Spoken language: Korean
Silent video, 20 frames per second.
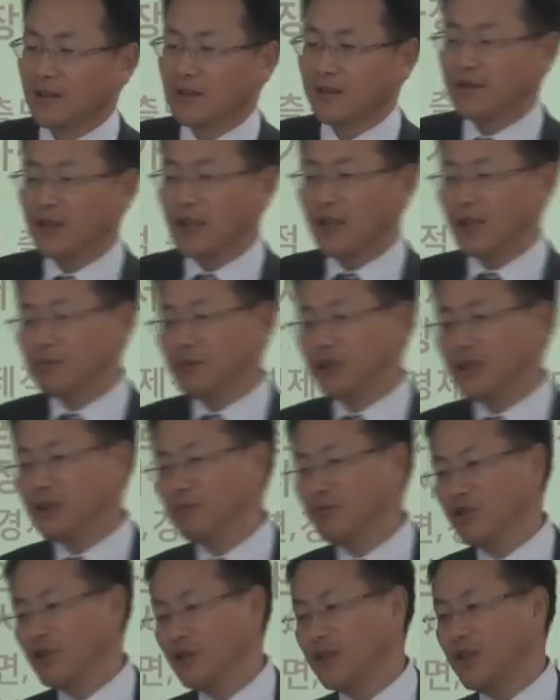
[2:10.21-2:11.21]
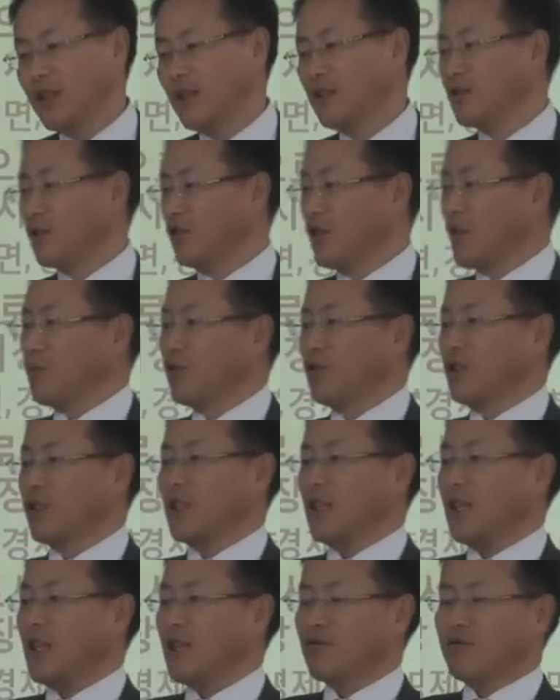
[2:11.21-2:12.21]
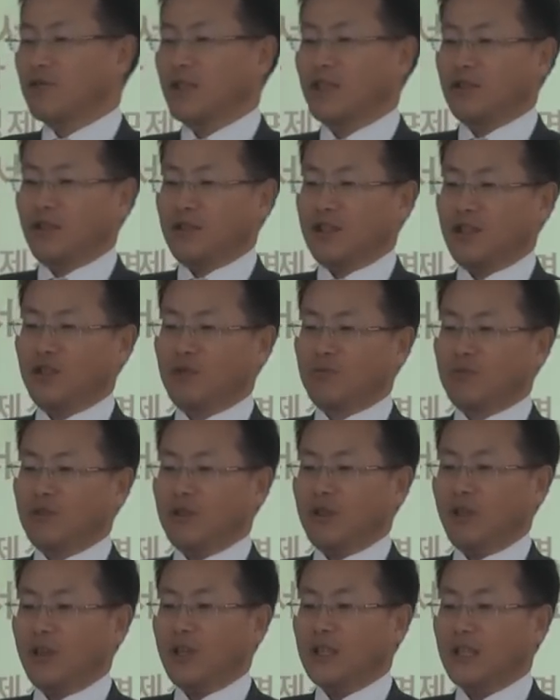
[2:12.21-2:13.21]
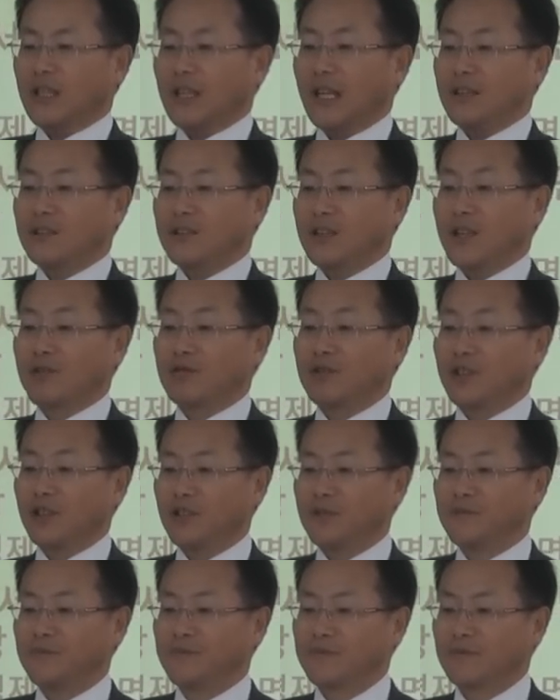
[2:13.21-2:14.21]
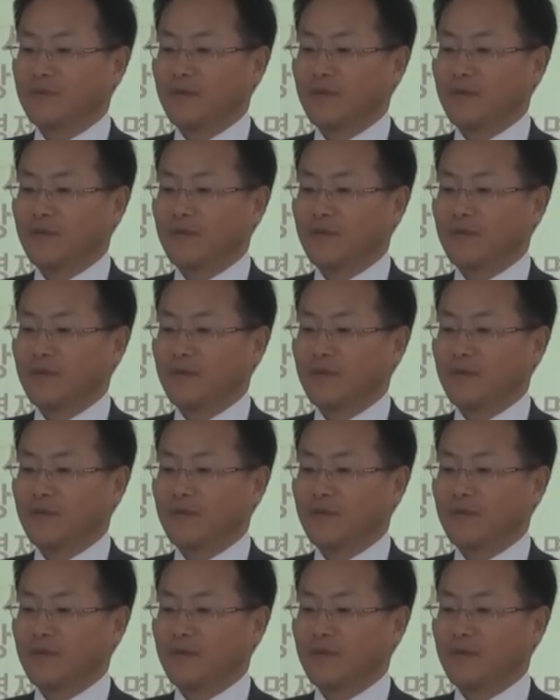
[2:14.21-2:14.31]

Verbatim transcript: 그 사람이 신문 기사를 썼는데 보니까 한국의 전자정부를 연락이 깼더라고요.